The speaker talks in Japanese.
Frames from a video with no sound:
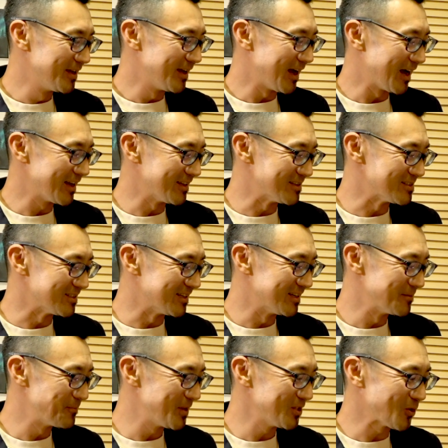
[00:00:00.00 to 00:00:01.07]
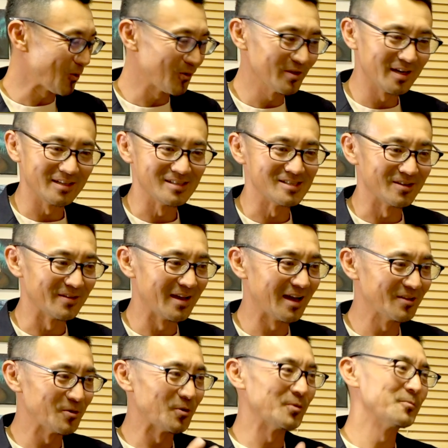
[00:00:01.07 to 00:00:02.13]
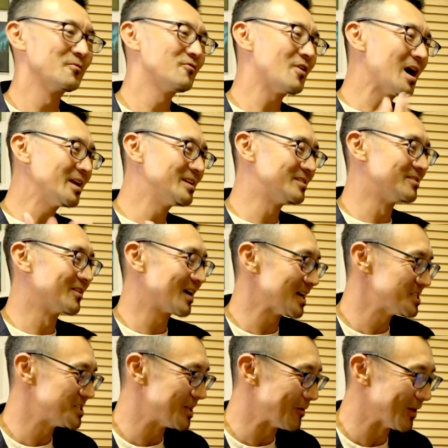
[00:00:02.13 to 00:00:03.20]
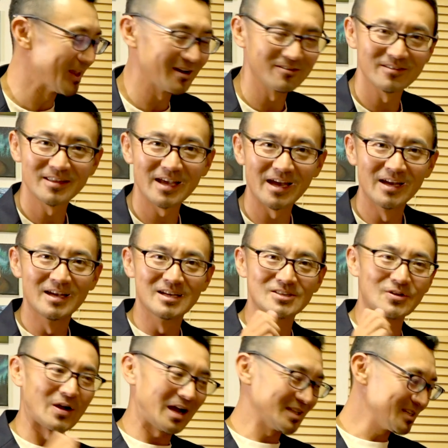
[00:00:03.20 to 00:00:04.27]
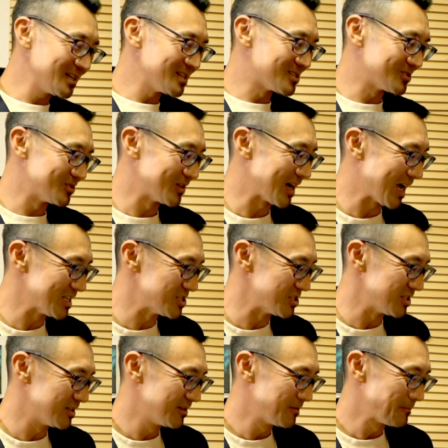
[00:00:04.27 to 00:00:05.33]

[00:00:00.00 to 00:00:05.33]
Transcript: あれですねピンとこないですよねあのファイヤーの鍛冶ではなくてその刀作る鍛冶